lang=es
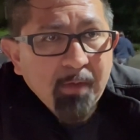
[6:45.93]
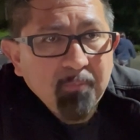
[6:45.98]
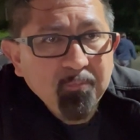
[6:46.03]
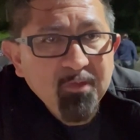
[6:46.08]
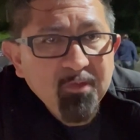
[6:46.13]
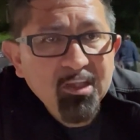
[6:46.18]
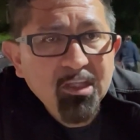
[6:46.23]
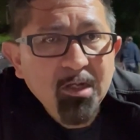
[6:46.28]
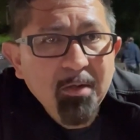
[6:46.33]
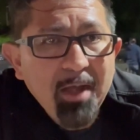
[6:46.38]

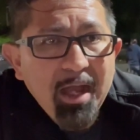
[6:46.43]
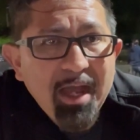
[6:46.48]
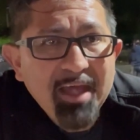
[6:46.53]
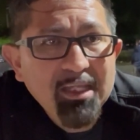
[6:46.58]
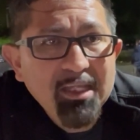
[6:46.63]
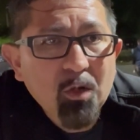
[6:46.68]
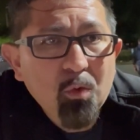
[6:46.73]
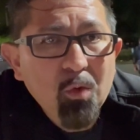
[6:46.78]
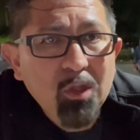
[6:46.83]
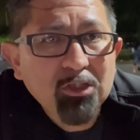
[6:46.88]
y trabajaba
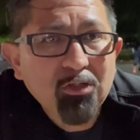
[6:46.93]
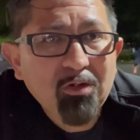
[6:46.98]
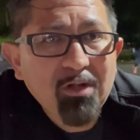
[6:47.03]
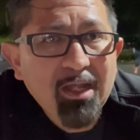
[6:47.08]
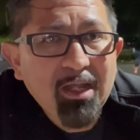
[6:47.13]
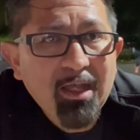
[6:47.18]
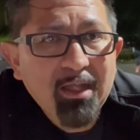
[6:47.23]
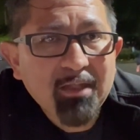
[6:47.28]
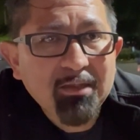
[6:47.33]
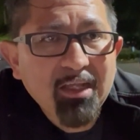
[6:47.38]
de 4 de
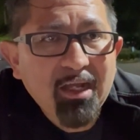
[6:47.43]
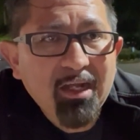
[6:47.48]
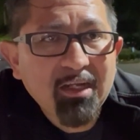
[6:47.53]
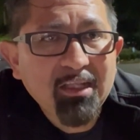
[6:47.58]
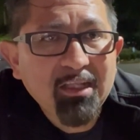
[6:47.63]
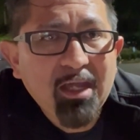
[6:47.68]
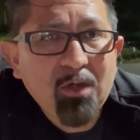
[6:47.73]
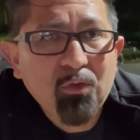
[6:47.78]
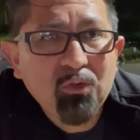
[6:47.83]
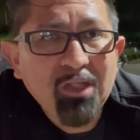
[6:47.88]
la
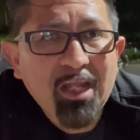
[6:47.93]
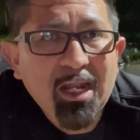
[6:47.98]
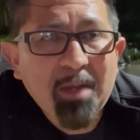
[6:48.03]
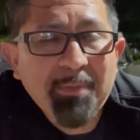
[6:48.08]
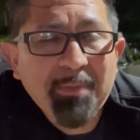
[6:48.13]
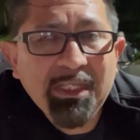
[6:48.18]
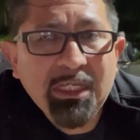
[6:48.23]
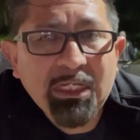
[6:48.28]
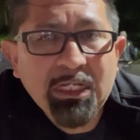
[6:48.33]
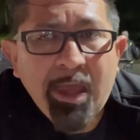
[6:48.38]
tarde a 1 de la
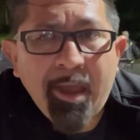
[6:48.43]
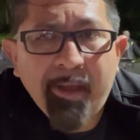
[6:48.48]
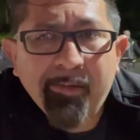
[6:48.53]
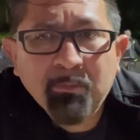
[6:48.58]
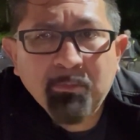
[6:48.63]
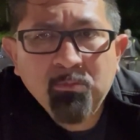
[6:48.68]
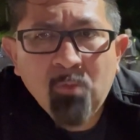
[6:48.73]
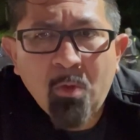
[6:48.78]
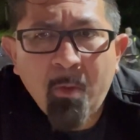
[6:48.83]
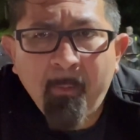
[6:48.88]
mañana.
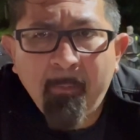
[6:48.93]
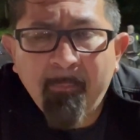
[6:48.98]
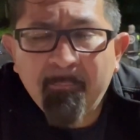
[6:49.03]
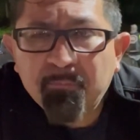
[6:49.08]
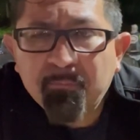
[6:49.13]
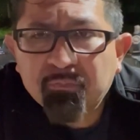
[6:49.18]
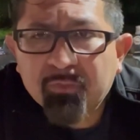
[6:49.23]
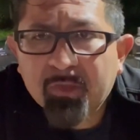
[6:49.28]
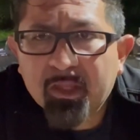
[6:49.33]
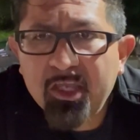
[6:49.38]

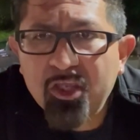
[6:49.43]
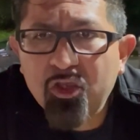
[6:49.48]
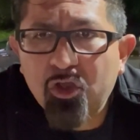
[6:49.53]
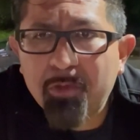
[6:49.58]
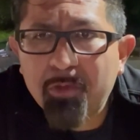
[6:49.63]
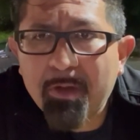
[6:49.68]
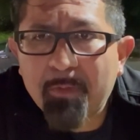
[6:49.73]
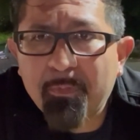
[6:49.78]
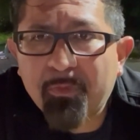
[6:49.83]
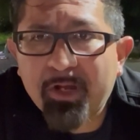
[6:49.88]
Y yo
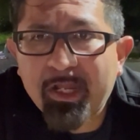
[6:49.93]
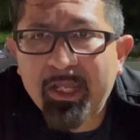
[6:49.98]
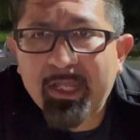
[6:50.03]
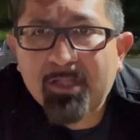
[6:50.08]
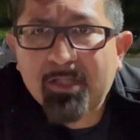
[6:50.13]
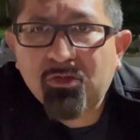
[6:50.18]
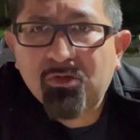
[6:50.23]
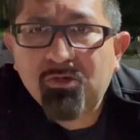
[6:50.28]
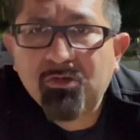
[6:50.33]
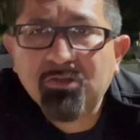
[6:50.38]
iba por ella
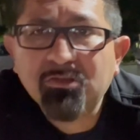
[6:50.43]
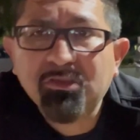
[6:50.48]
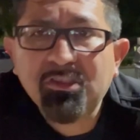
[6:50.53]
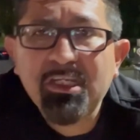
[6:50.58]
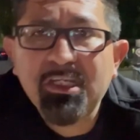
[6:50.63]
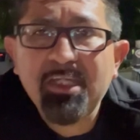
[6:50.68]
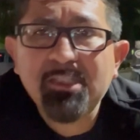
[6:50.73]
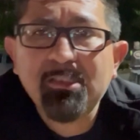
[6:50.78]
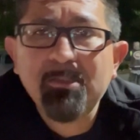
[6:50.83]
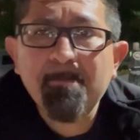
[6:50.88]
todos los
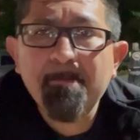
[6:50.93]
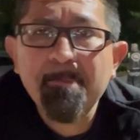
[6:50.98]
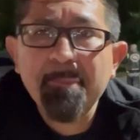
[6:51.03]
días